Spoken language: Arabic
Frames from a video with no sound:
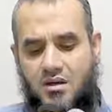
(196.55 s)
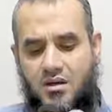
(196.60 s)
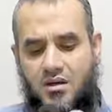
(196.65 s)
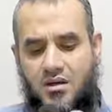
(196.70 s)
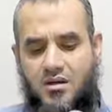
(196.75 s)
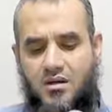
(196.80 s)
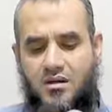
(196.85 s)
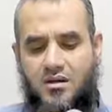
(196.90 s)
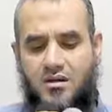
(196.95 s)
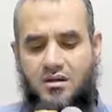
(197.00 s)

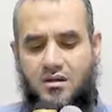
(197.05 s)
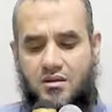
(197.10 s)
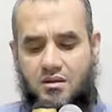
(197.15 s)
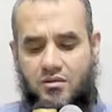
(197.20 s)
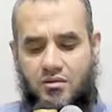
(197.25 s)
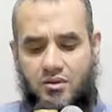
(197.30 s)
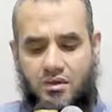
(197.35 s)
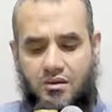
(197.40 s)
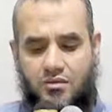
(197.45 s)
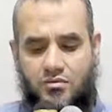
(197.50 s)
لا
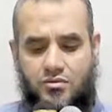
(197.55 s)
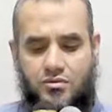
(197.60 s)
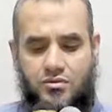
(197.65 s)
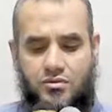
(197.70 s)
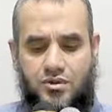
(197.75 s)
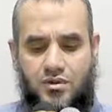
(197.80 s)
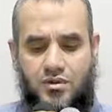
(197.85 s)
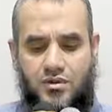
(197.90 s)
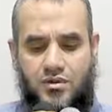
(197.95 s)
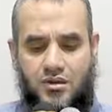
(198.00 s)
غير
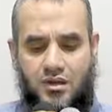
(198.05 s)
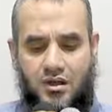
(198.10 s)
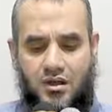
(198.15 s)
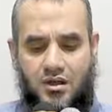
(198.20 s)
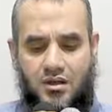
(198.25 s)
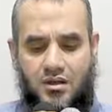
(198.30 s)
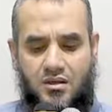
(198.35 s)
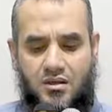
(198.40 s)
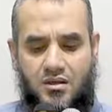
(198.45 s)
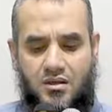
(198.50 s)
مقدور
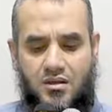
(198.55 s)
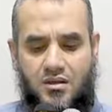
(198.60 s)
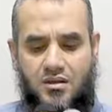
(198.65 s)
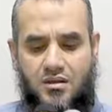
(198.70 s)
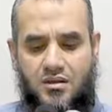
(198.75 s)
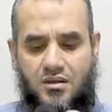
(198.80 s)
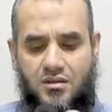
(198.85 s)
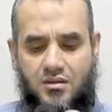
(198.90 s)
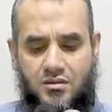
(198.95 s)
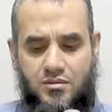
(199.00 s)

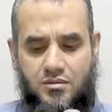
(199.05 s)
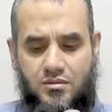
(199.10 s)
عليه